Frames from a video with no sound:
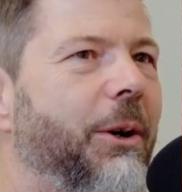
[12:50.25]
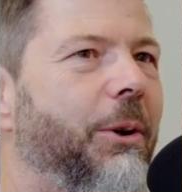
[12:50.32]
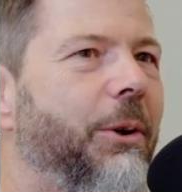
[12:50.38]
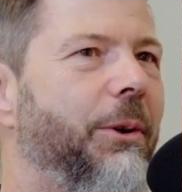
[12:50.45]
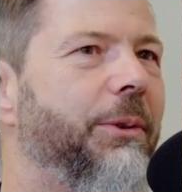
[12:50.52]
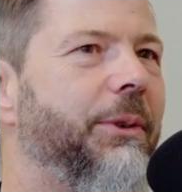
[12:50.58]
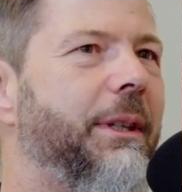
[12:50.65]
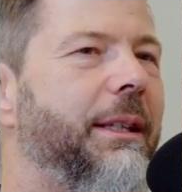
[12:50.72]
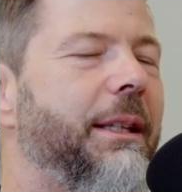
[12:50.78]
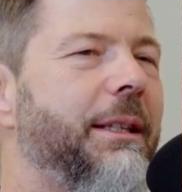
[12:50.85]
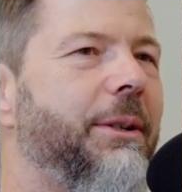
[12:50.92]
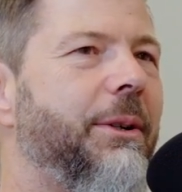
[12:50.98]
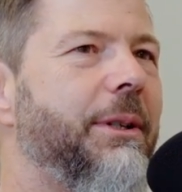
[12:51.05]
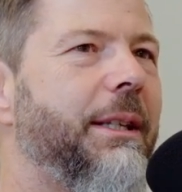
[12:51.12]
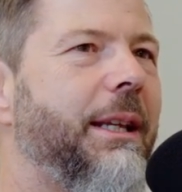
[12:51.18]
Und
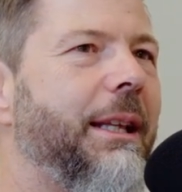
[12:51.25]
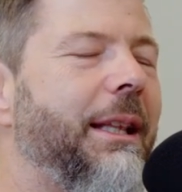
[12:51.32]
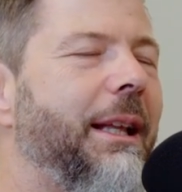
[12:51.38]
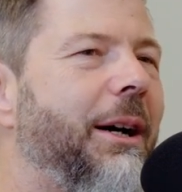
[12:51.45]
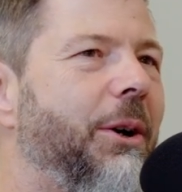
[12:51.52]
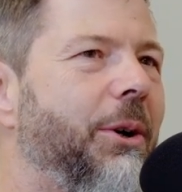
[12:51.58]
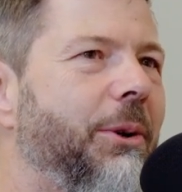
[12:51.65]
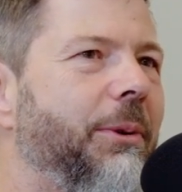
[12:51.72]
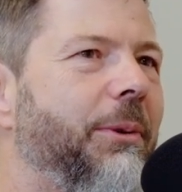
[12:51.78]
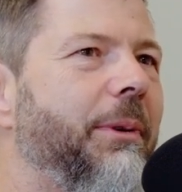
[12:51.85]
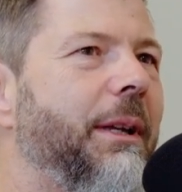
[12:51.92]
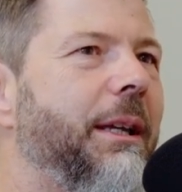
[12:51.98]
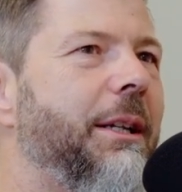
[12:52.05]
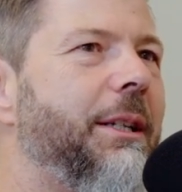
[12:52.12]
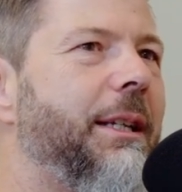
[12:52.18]
das heißt, genau
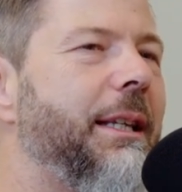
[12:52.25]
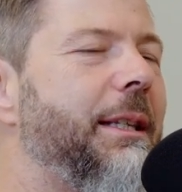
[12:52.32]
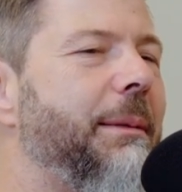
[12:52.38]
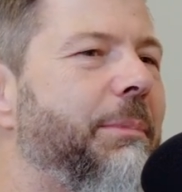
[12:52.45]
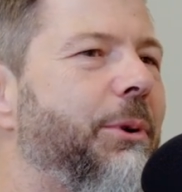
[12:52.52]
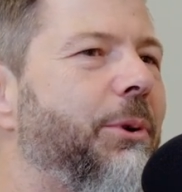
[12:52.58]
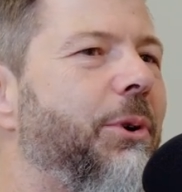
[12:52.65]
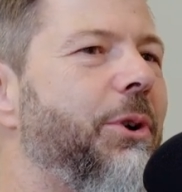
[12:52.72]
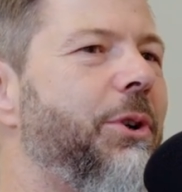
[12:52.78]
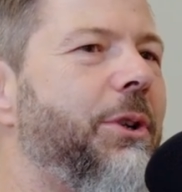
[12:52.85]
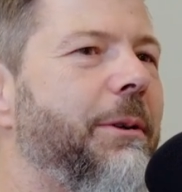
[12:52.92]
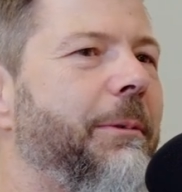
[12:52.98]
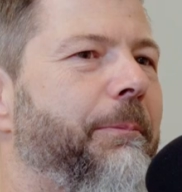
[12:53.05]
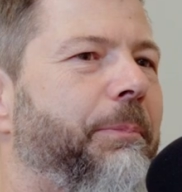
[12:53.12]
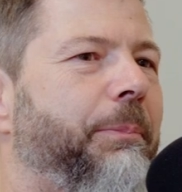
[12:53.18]
ist das eine
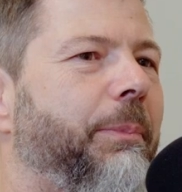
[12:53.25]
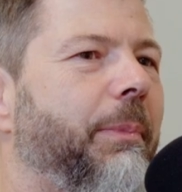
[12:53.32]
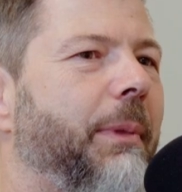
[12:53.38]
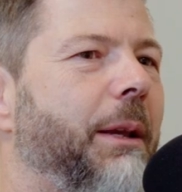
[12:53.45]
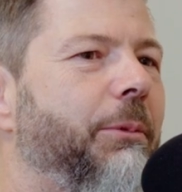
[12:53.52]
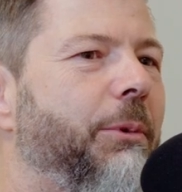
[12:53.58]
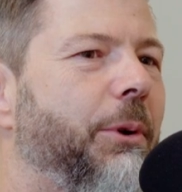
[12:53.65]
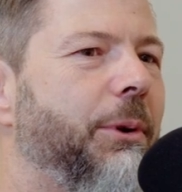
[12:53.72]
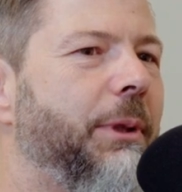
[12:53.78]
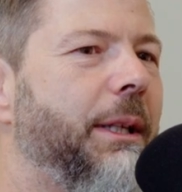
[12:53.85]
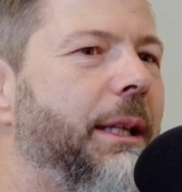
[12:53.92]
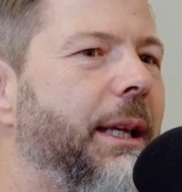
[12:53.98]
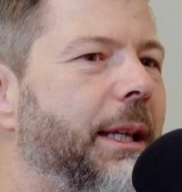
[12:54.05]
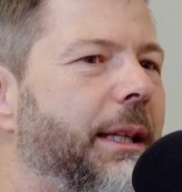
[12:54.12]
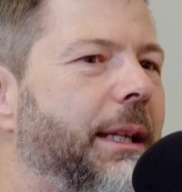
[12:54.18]
Branche, wo die
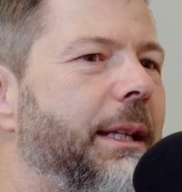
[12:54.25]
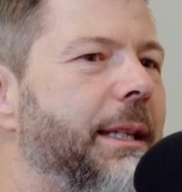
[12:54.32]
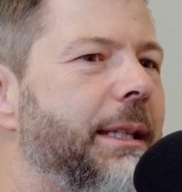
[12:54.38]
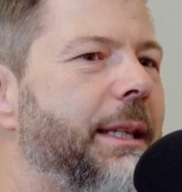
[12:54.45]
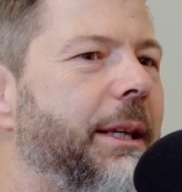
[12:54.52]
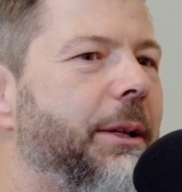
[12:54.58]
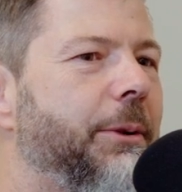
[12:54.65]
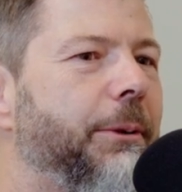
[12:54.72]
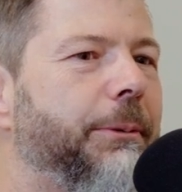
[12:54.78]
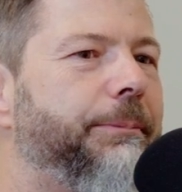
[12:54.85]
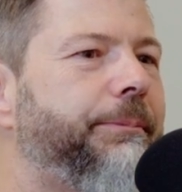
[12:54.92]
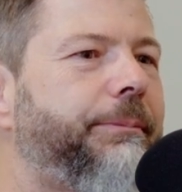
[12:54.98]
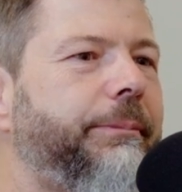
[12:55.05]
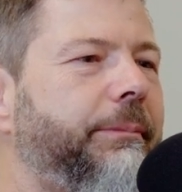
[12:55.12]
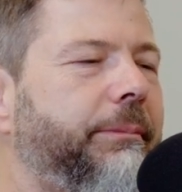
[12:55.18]

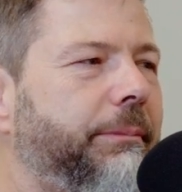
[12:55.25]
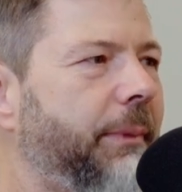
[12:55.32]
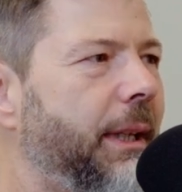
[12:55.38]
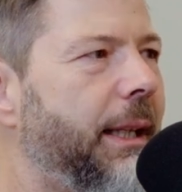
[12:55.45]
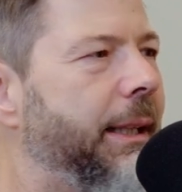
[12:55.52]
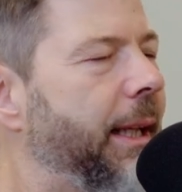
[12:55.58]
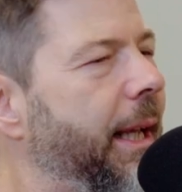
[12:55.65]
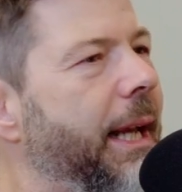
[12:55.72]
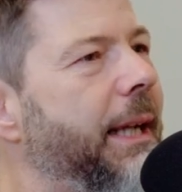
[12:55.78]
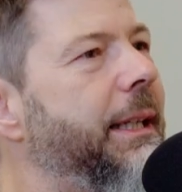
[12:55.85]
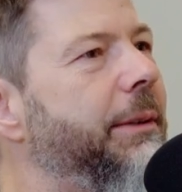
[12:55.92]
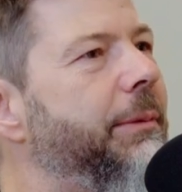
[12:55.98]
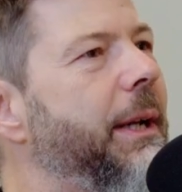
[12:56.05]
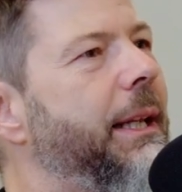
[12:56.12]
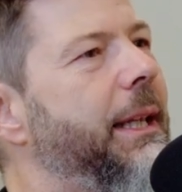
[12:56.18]
Digitalisierung noch gar
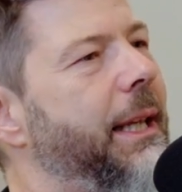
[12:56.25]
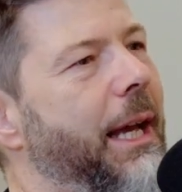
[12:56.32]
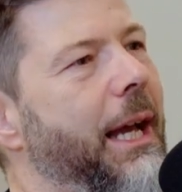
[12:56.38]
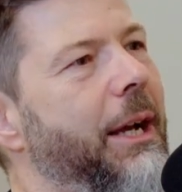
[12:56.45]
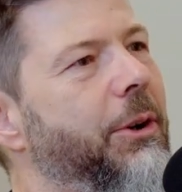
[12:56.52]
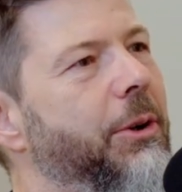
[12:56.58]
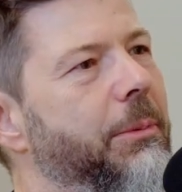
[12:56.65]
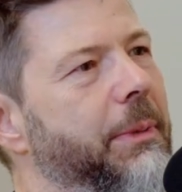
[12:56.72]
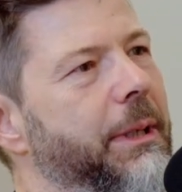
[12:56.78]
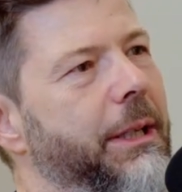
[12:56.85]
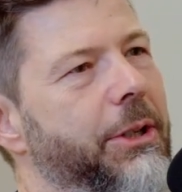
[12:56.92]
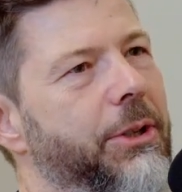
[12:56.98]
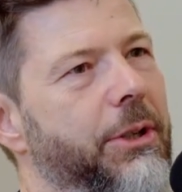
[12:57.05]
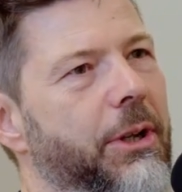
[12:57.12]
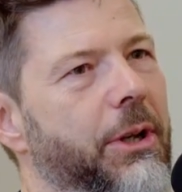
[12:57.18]
nicht wirklich angekommen
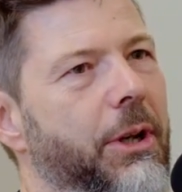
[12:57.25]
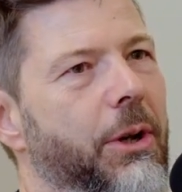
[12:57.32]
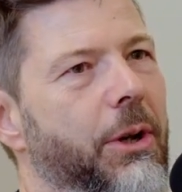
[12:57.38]
ist